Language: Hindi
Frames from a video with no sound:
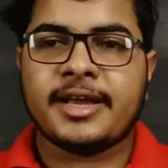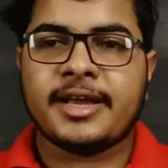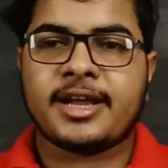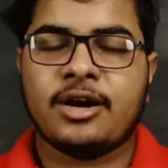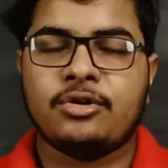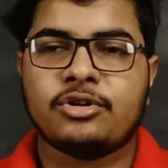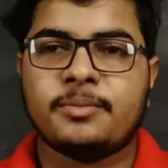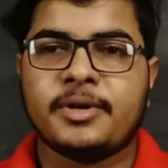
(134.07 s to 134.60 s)

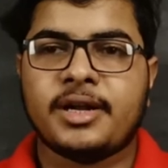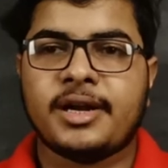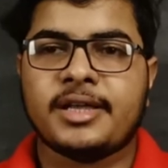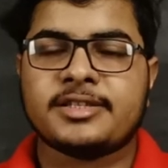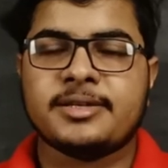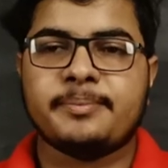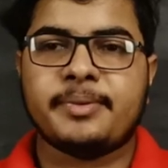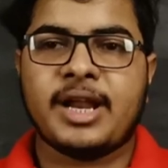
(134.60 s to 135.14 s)
अकाउंट
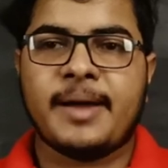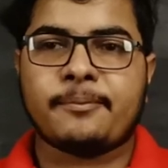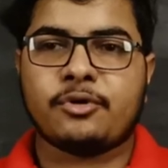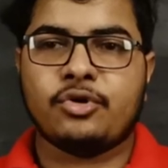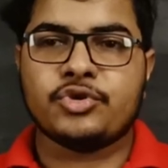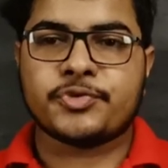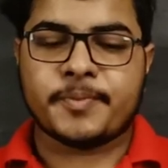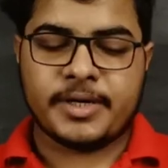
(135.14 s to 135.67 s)
बनाना सिंपल
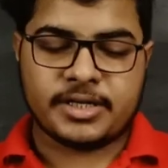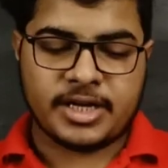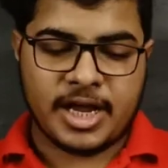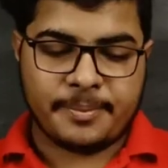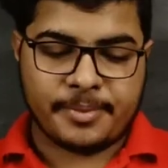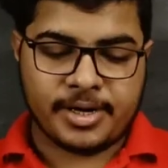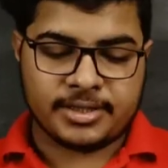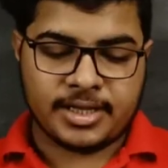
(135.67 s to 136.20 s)
आपको उस पर
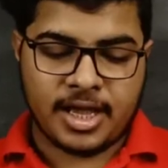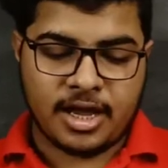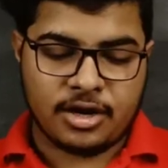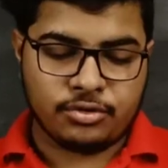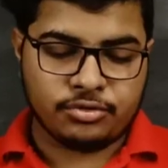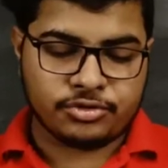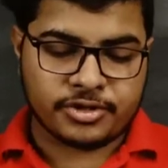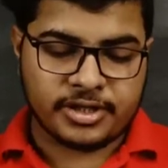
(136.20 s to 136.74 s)
टैप करना है
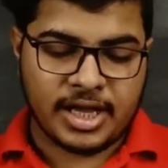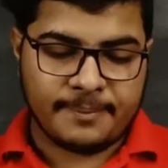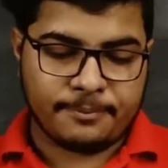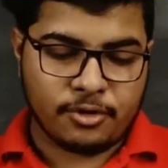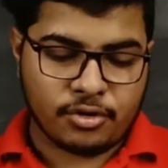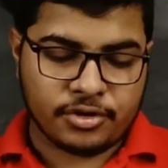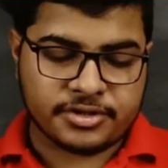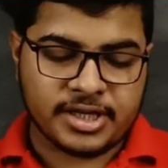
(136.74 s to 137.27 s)
उसके बाद
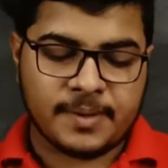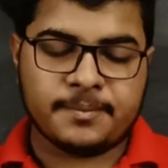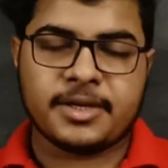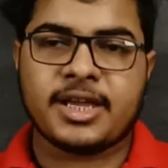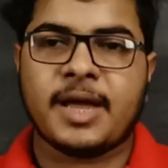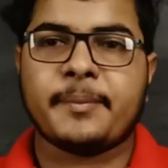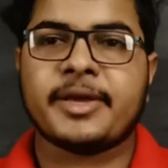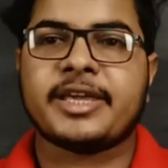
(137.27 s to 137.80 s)
आप लोग के
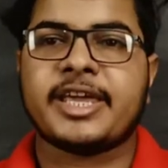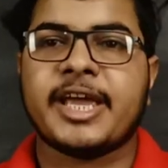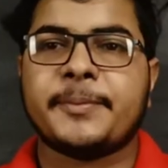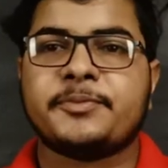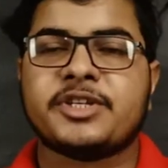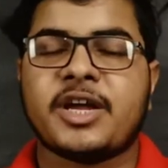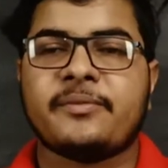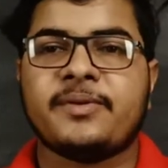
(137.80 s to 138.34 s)
सामने यहाँ पे
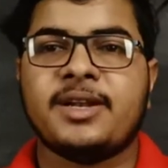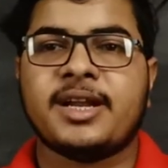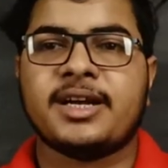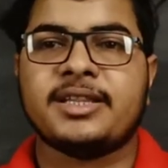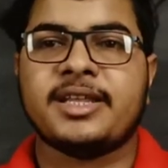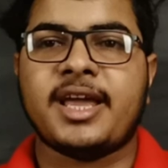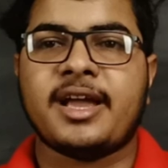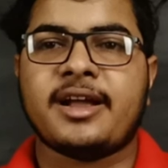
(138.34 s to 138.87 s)
कैप्चा फिल
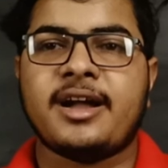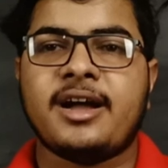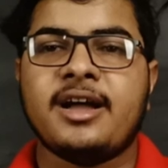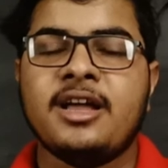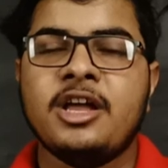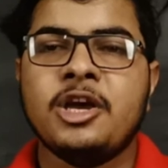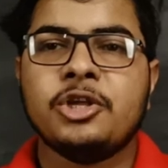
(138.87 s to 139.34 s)
करने आएगा